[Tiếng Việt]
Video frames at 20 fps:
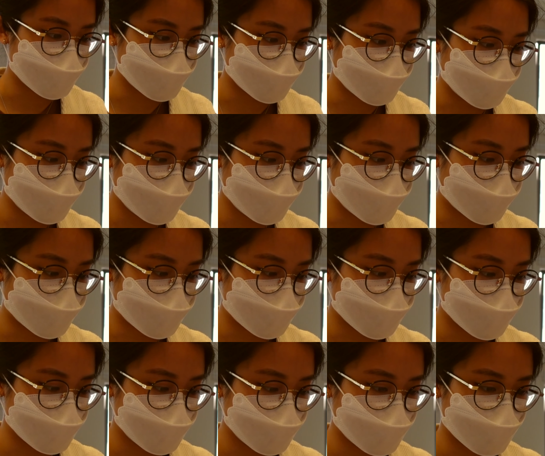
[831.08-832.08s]
some candy
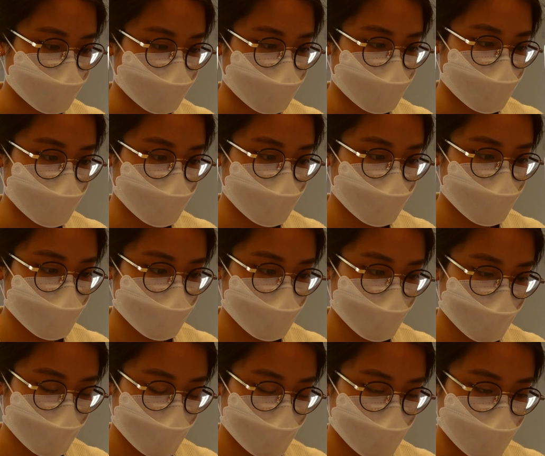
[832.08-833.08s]
bars. You want to come?
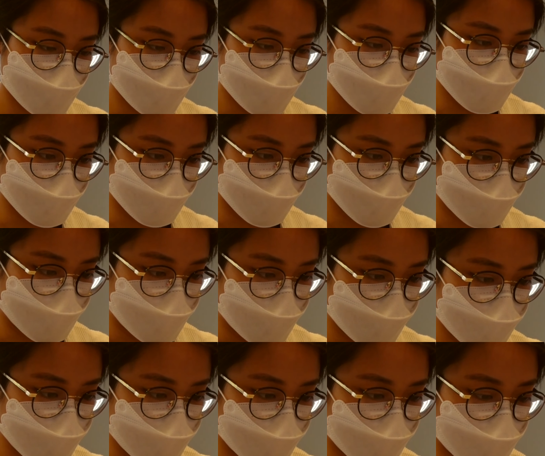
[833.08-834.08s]
Oh,
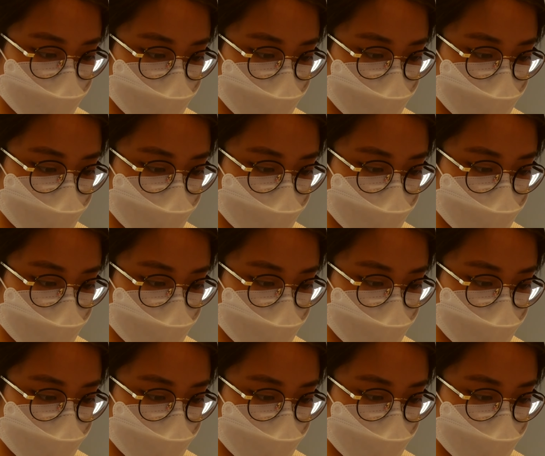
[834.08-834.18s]
candy bar